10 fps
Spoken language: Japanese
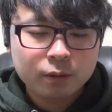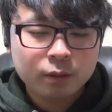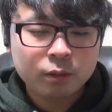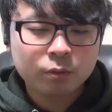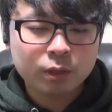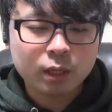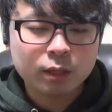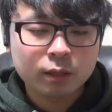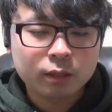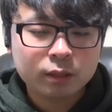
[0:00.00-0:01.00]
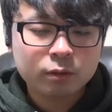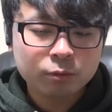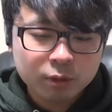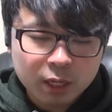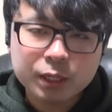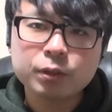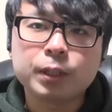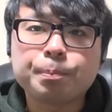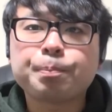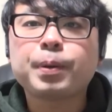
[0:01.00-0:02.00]
なのでその鍵を
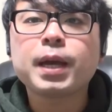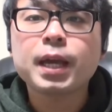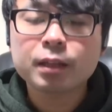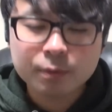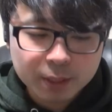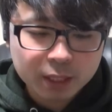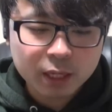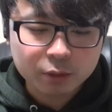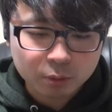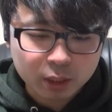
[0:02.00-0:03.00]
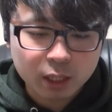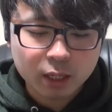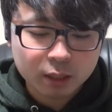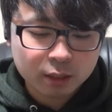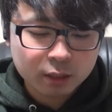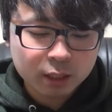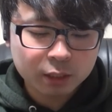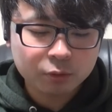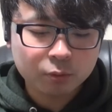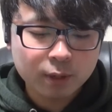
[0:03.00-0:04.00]
いっぱい集めたいとか、
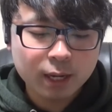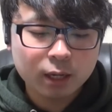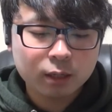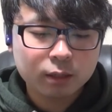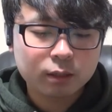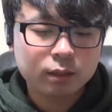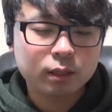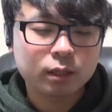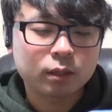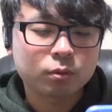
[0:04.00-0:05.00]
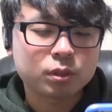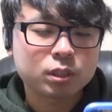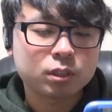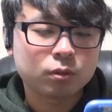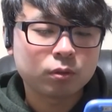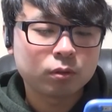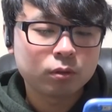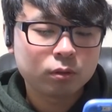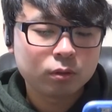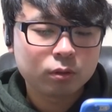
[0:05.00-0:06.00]
あとは、えー、こっちの、
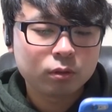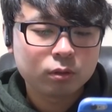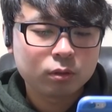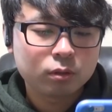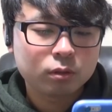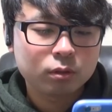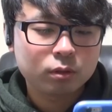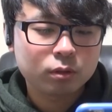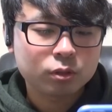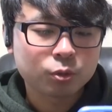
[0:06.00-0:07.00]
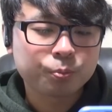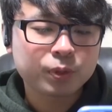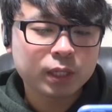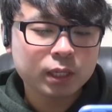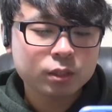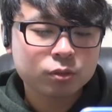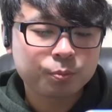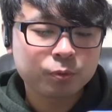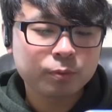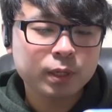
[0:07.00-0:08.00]
ショップかな
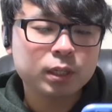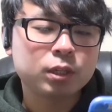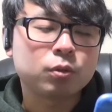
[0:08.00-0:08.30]
ショップの前にい